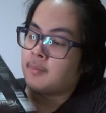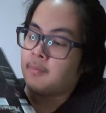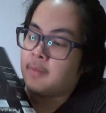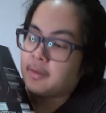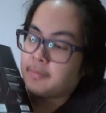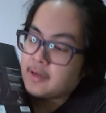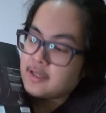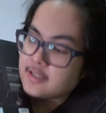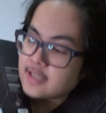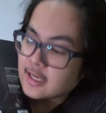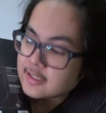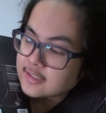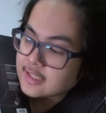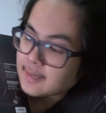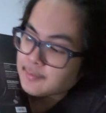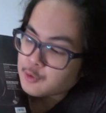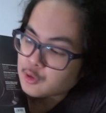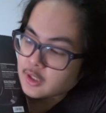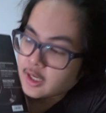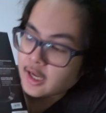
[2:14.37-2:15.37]
ม่ได้เป็นแจ็ค
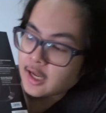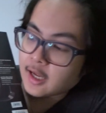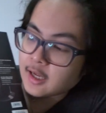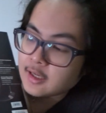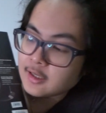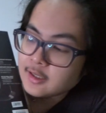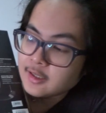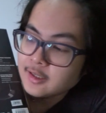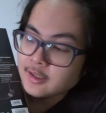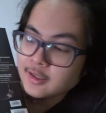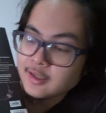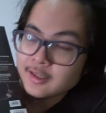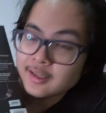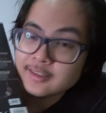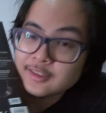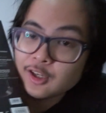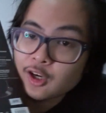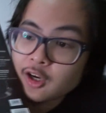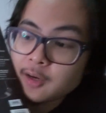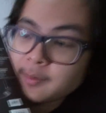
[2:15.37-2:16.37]

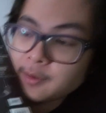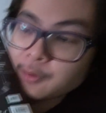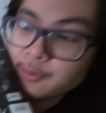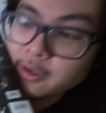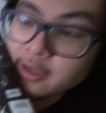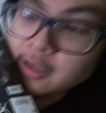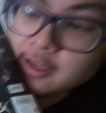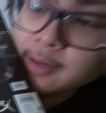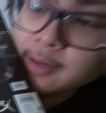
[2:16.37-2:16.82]
3.5สองเข้ามาตรงนี้